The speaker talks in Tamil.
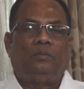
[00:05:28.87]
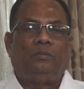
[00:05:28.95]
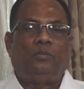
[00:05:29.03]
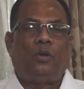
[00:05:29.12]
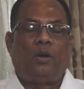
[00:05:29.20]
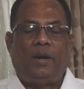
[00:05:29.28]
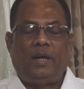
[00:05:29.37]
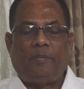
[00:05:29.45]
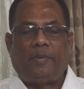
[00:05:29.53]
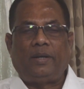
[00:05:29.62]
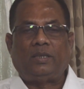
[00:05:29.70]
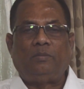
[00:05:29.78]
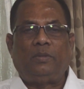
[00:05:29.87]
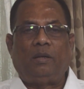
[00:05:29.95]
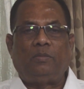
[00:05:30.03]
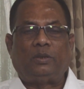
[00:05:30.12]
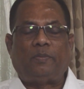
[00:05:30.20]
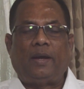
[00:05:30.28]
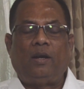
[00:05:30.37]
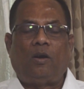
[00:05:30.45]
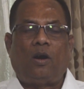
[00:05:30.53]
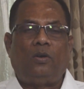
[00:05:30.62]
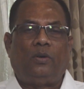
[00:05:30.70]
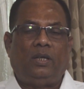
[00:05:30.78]
போன வாட்டி பேசணும் நம்ம ஸ்பைனல்
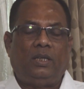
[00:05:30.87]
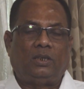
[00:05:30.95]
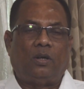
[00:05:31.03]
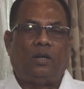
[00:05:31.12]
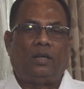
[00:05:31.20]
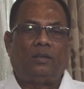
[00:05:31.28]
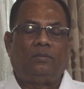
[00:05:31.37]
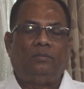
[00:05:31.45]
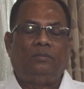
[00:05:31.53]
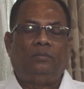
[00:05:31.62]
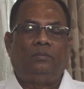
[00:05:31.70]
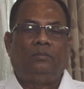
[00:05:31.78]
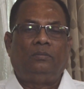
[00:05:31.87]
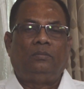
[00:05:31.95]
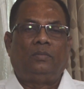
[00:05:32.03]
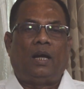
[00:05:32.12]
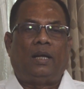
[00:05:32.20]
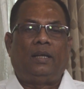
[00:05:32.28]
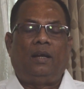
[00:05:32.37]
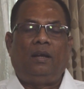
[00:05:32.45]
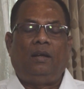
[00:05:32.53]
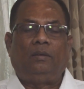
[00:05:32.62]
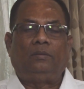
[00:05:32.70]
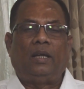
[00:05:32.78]
கார்டனோட டிசார்டர்
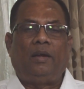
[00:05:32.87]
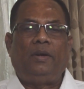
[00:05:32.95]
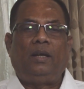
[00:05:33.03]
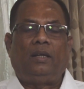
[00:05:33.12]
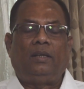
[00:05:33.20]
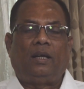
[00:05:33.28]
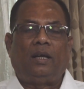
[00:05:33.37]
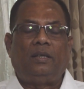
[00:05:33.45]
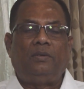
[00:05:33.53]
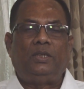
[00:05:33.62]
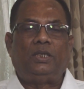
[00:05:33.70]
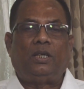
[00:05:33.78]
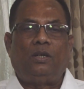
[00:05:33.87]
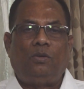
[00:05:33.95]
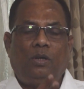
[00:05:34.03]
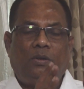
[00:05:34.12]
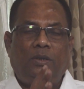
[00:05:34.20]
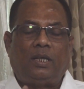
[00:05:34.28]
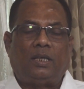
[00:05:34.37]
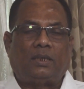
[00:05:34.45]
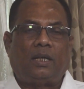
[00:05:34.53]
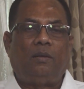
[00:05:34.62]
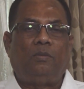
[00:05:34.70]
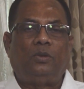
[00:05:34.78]
அதனால் தேவையில்லாத கதிர்வீச்சுகள் உள்ளே வந்து
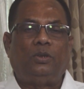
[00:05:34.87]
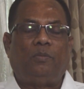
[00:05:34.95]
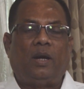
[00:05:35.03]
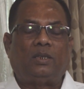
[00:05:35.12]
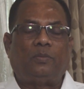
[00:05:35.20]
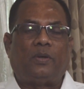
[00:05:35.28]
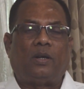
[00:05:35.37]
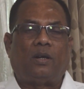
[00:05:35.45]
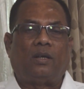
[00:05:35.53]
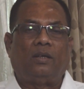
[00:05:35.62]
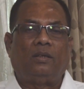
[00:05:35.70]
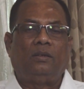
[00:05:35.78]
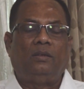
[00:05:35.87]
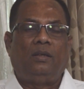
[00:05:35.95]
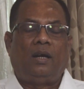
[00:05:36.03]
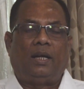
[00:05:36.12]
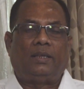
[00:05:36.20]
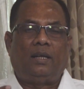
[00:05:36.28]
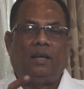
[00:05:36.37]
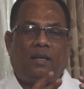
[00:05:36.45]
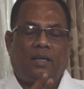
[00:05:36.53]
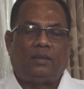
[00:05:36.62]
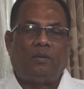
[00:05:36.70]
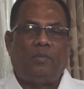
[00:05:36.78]
ரசாயனம் கொஞ்சம் மாசுபட்டுருக்கு
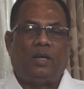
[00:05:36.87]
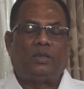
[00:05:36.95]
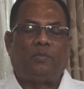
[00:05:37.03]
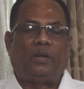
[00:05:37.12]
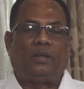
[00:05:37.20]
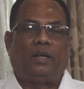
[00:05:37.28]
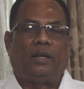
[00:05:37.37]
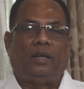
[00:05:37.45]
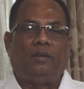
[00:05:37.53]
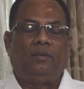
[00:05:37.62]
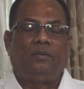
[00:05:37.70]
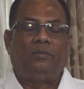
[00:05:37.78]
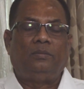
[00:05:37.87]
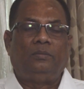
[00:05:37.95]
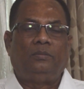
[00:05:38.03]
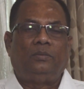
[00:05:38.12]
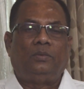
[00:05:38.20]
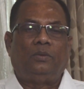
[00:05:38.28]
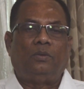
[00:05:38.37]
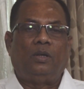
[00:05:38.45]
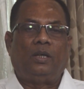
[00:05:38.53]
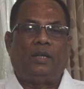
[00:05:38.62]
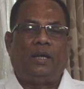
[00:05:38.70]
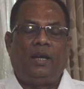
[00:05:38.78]
அதனால் ரத்தம் மாசுபடுது அகைன்
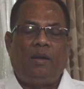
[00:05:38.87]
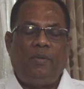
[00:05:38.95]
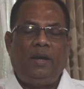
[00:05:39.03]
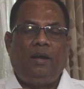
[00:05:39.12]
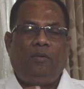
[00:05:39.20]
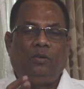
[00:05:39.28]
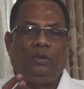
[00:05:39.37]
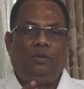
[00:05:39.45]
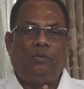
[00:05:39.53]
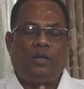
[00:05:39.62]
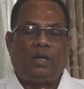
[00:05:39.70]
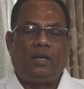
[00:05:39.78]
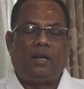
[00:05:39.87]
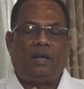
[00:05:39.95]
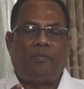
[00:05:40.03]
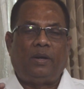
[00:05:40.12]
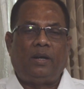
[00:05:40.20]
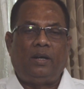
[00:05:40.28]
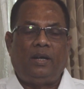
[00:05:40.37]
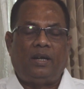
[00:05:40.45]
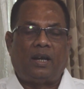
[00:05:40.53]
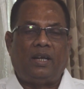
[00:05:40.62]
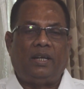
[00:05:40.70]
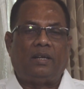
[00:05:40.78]
உங்களுக்கு எல்லாமே வந்து உங்களுக்கு இன்டர்டிபெண்ட்
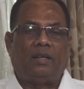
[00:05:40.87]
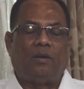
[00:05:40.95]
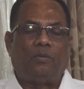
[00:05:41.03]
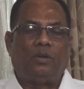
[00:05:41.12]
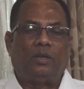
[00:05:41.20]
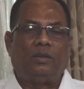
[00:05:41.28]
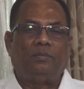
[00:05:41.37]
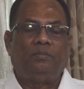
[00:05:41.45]
இன்டர்லிங்க்டு தான் உங்களுக்கு